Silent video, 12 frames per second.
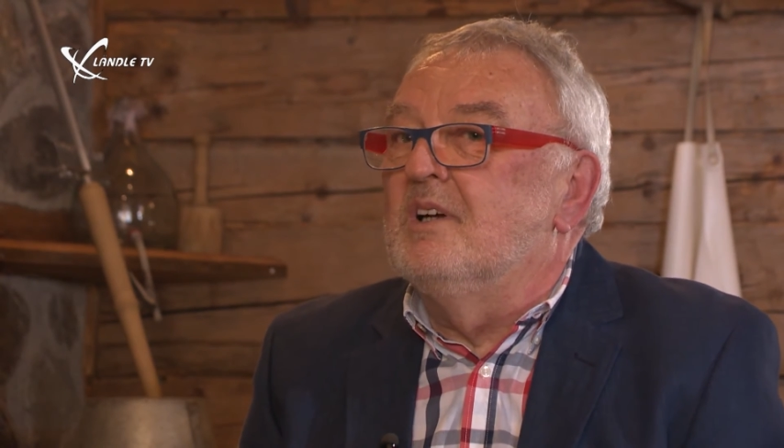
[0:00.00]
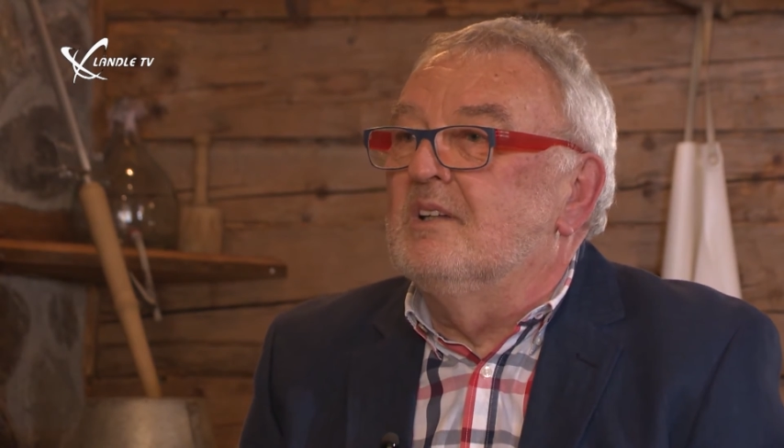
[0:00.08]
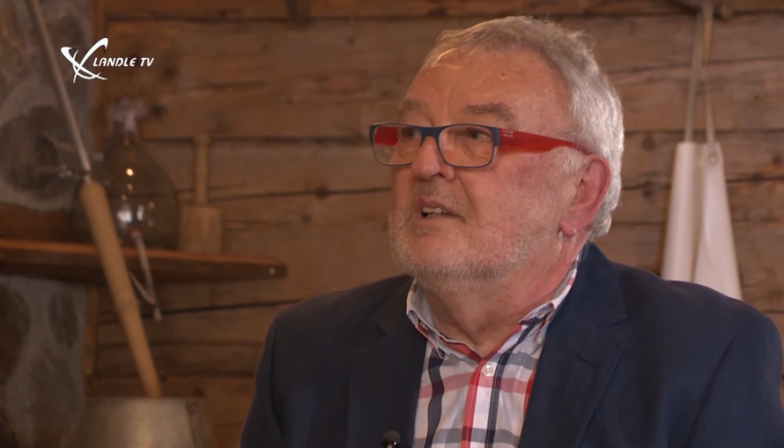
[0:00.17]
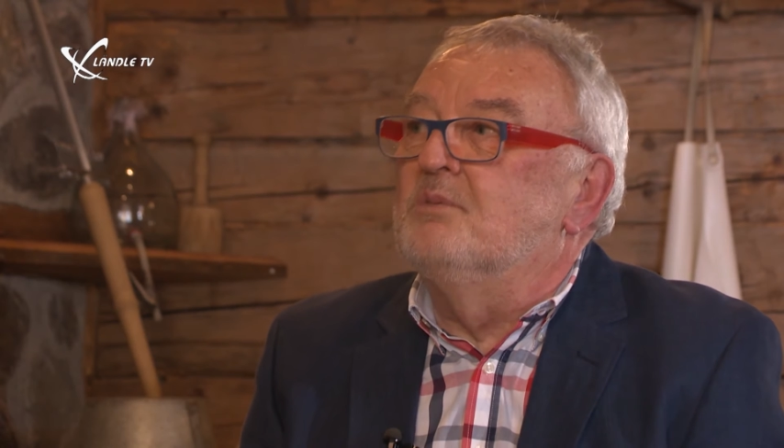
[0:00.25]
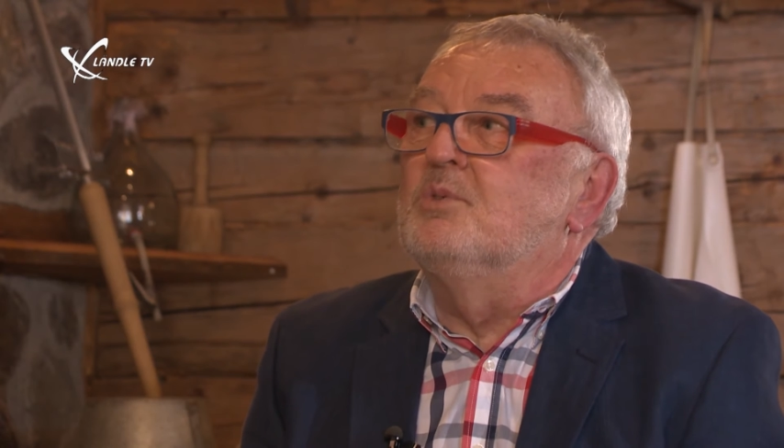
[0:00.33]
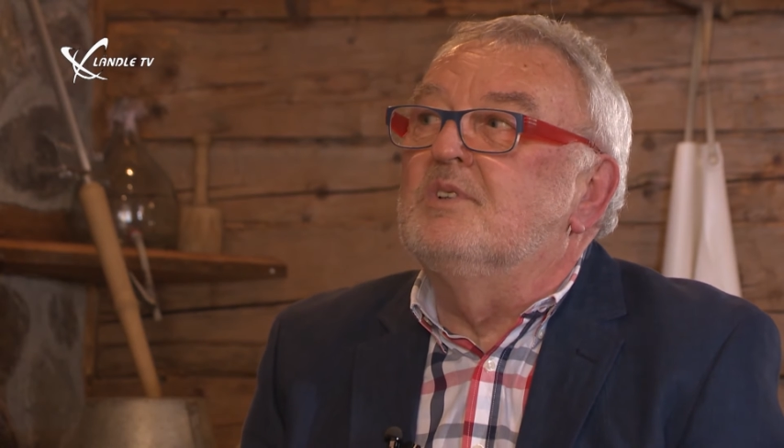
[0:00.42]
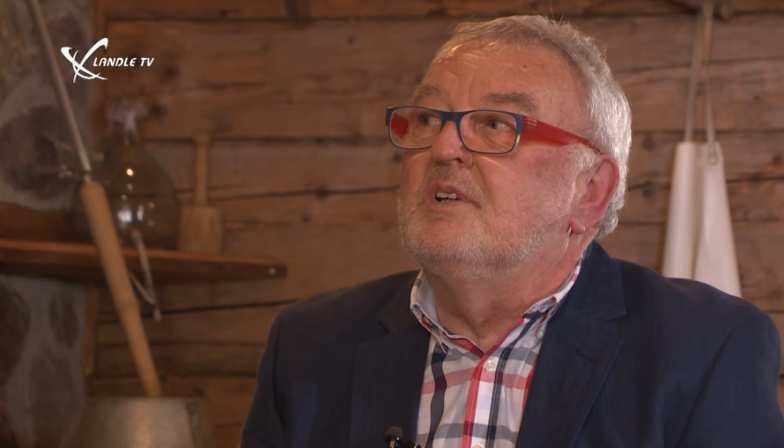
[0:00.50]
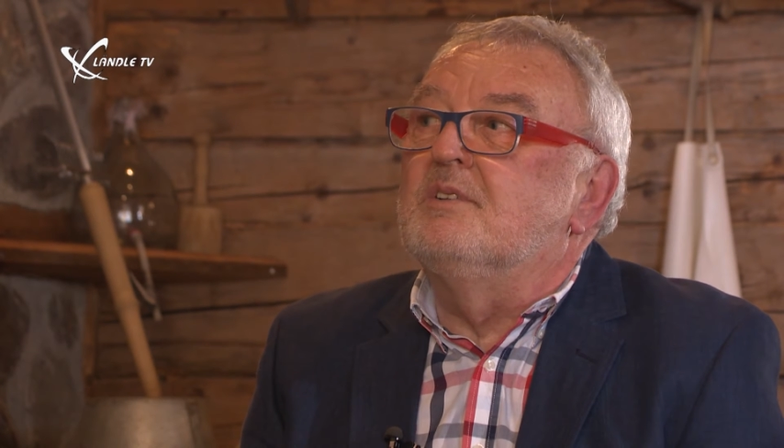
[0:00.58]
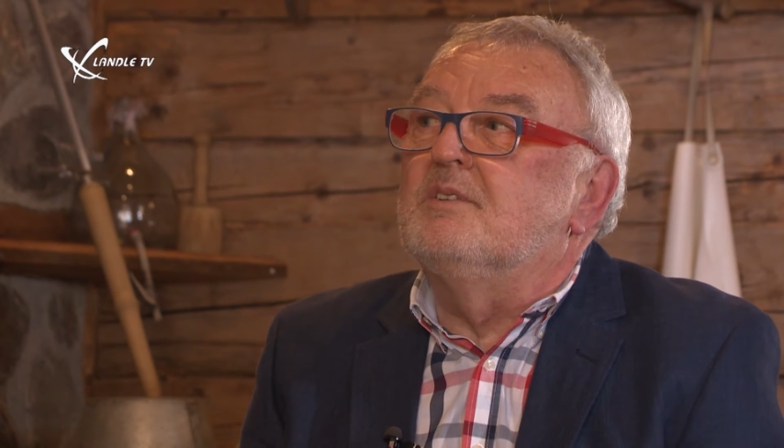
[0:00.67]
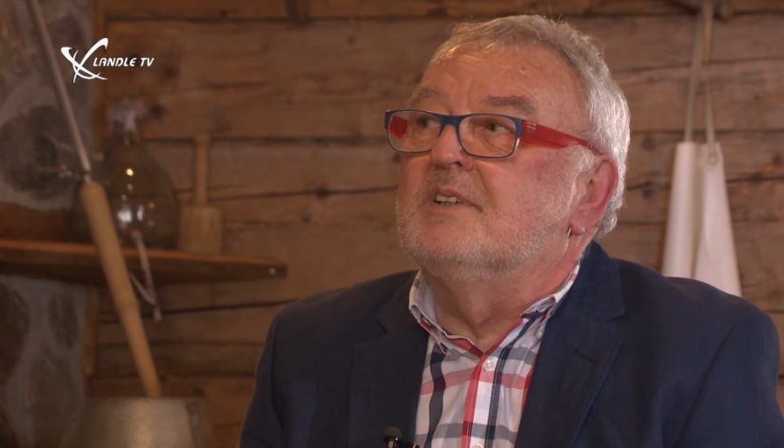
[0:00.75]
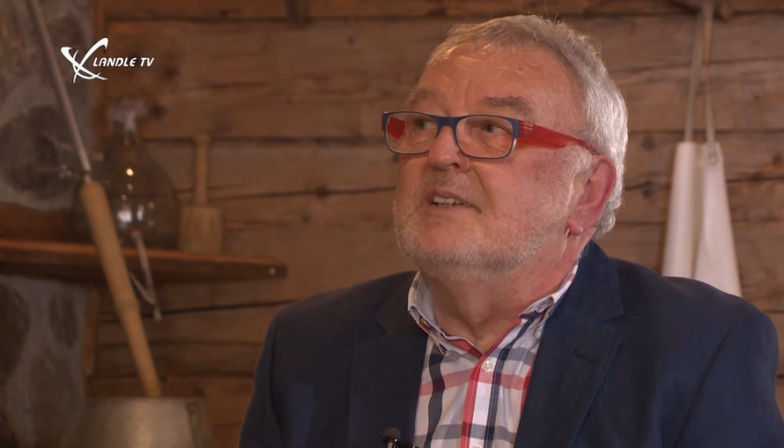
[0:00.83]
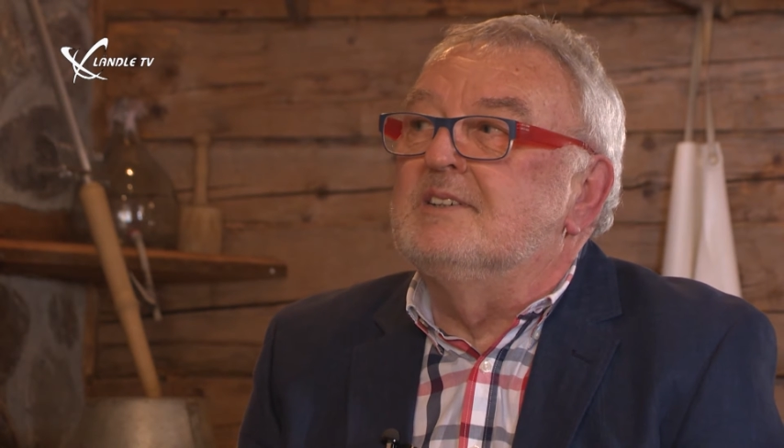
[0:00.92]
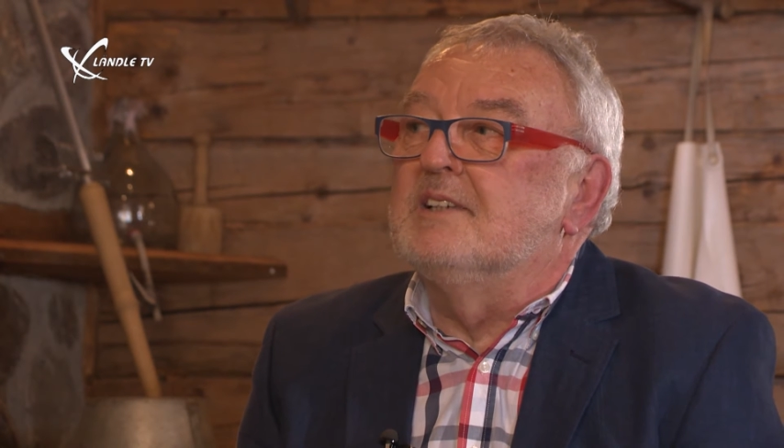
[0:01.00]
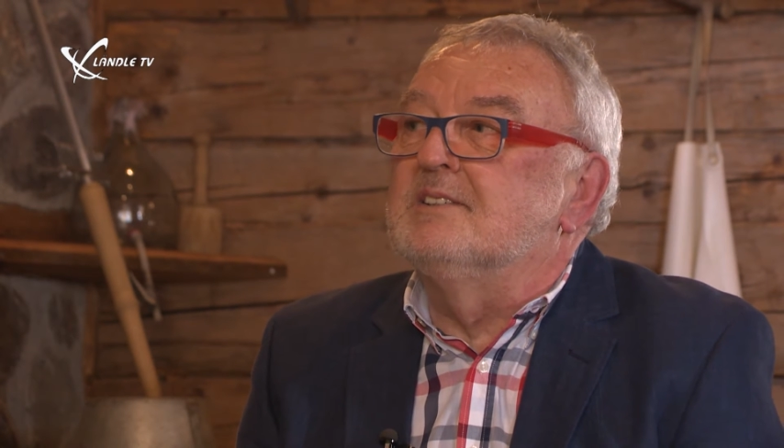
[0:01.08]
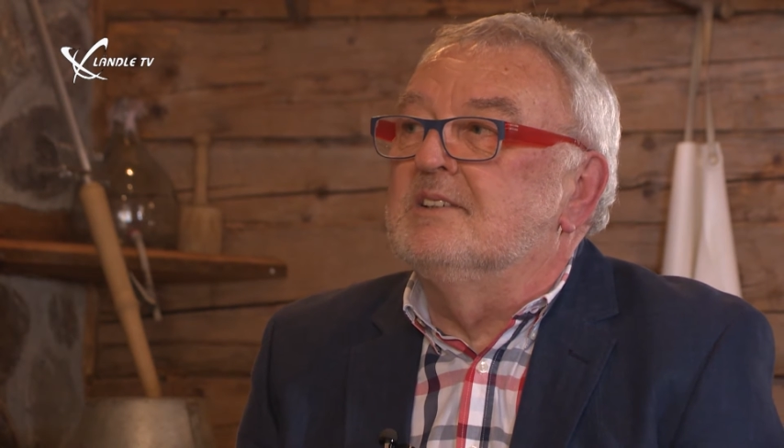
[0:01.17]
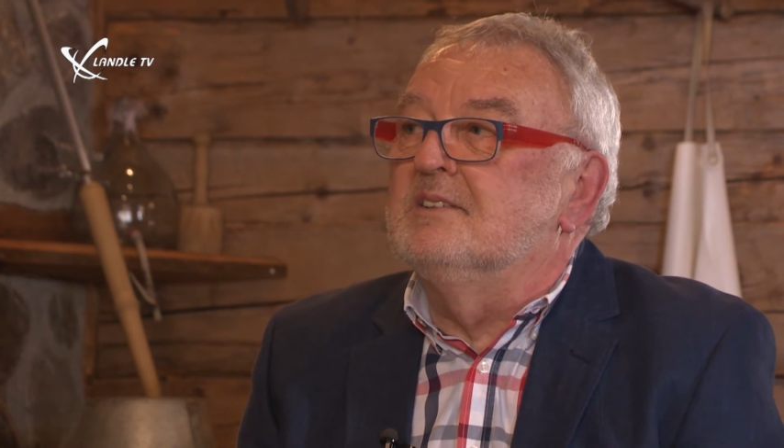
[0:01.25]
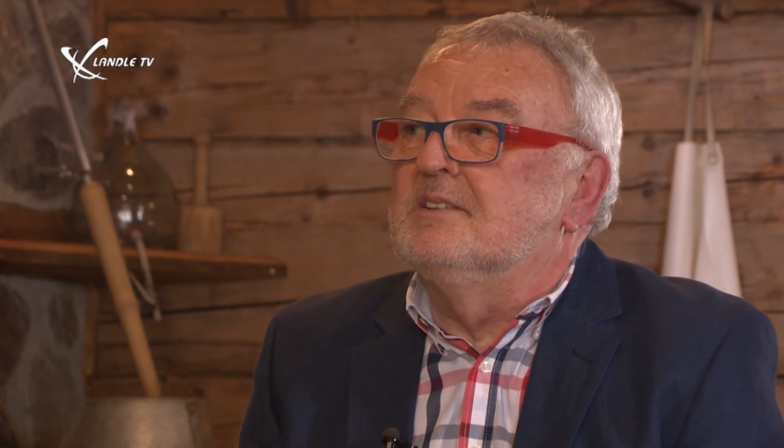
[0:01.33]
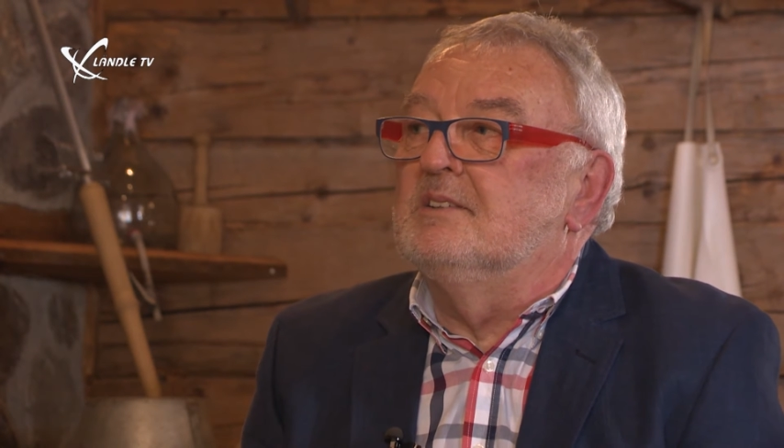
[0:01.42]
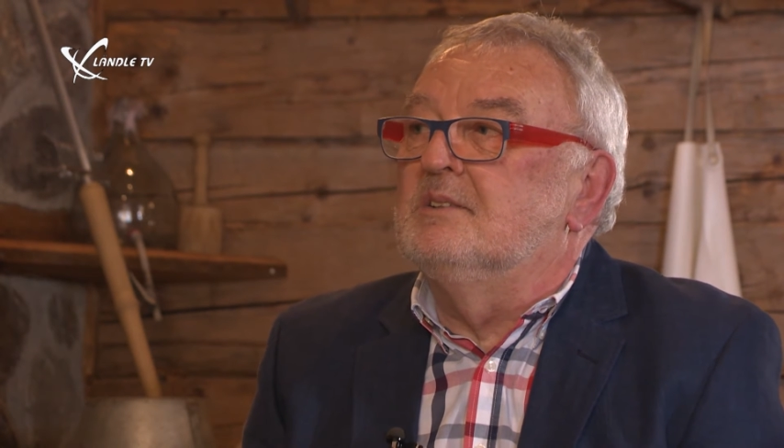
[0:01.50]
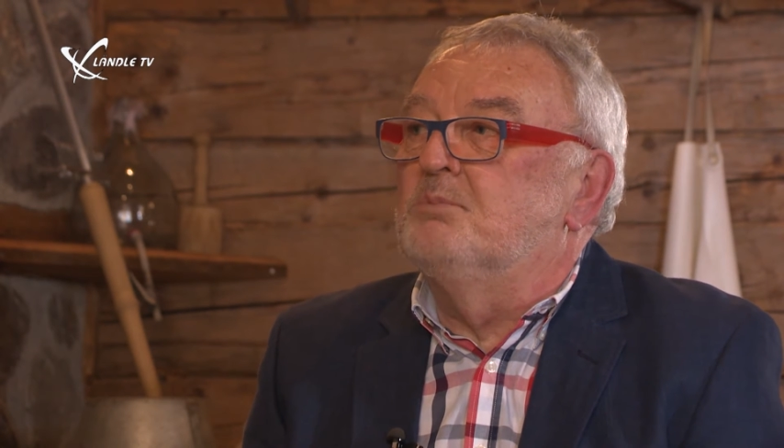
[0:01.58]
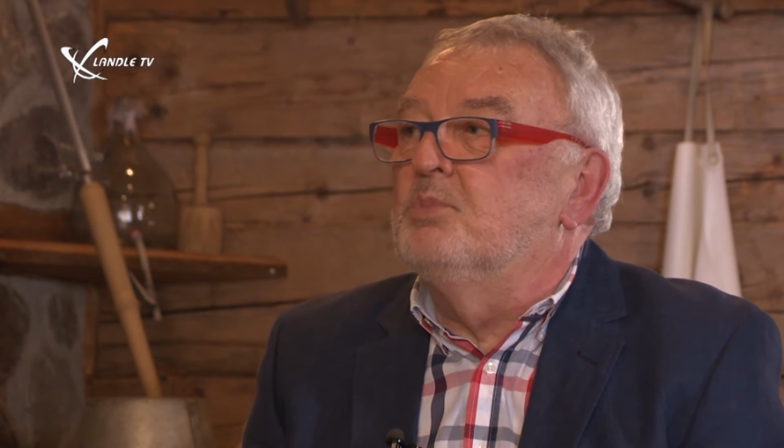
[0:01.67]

Attribute dieses äh,